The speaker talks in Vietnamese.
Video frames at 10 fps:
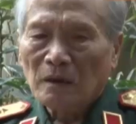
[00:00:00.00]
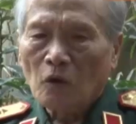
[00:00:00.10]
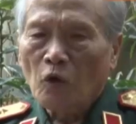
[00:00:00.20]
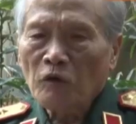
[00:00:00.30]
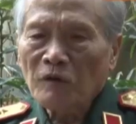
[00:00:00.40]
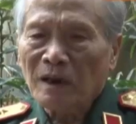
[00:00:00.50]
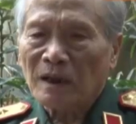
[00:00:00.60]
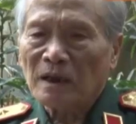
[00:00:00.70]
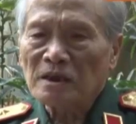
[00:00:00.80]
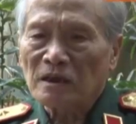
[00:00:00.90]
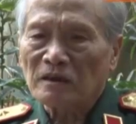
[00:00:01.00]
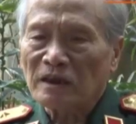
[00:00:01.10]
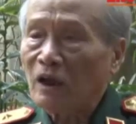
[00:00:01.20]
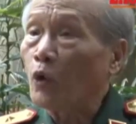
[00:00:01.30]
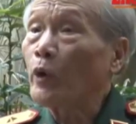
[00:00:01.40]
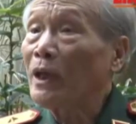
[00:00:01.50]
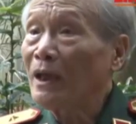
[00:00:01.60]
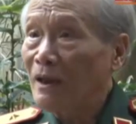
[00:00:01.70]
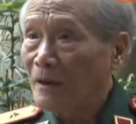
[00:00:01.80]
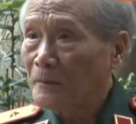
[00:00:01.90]
đối với lại cái sự chỉ
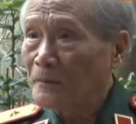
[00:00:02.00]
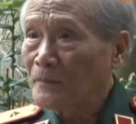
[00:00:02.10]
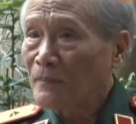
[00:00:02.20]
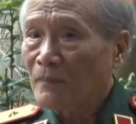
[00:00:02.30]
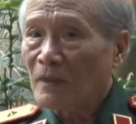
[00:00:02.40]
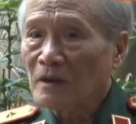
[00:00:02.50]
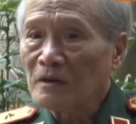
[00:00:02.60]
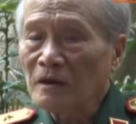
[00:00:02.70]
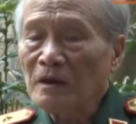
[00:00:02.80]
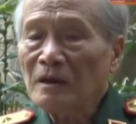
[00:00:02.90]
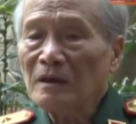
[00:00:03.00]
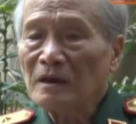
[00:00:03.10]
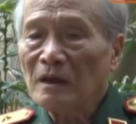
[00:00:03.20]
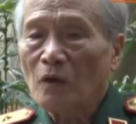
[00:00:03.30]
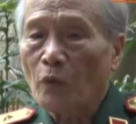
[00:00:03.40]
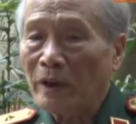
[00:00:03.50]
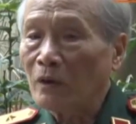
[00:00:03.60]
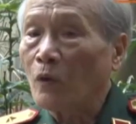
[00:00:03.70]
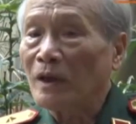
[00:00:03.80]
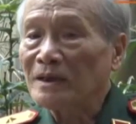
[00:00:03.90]
huy dưới cái
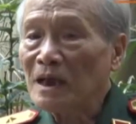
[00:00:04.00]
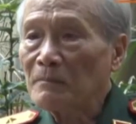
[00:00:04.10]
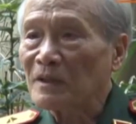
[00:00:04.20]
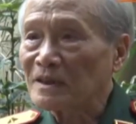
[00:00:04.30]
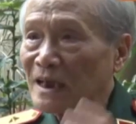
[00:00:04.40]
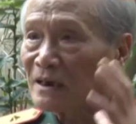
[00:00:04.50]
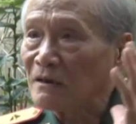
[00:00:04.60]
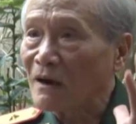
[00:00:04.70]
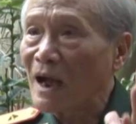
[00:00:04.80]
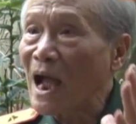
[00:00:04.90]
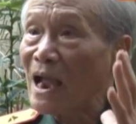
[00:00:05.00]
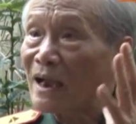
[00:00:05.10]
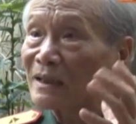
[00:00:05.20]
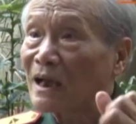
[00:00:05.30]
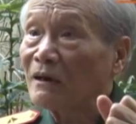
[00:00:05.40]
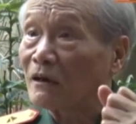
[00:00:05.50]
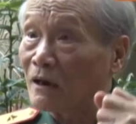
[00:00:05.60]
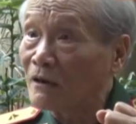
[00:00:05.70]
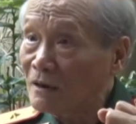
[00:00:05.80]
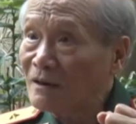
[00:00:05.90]
quyền của anh Giáp mà giành được hai cái thắng lợi
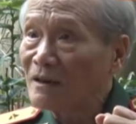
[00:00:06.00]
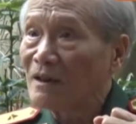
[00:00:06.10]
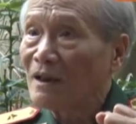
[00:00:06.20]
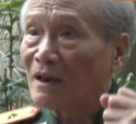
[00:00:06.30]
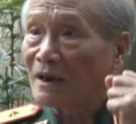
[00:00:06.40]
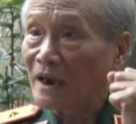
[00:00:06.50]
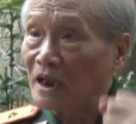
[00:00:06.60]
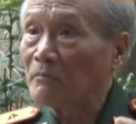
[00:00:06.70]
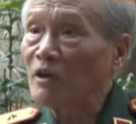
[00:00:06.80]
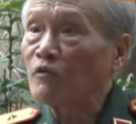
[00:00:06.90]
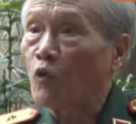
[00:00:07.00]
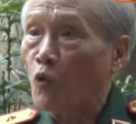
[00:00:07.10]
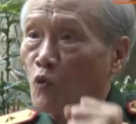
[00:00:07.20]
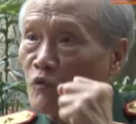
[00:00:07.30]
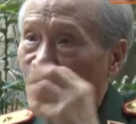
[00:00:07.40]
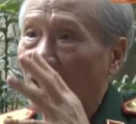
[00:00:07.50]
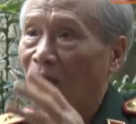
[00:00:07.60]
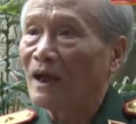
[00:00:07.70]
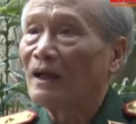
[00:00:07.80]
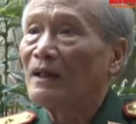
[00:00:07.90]
lớn Điện Biên Phủ và
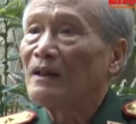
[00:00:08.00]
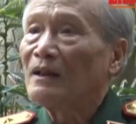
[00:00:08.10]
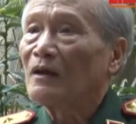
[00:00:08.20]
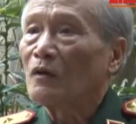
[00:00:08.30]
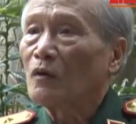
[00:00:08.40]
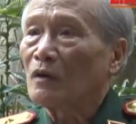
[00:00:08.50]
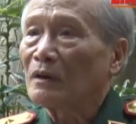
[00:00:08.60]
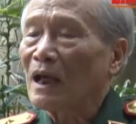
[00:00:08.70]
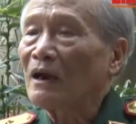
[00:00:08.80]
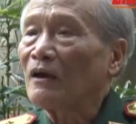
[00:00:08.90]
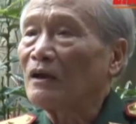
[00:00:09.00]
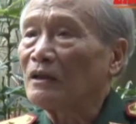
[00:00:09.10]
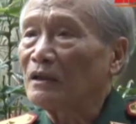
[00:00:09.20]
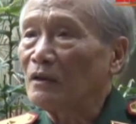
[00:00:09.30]
thắng lợi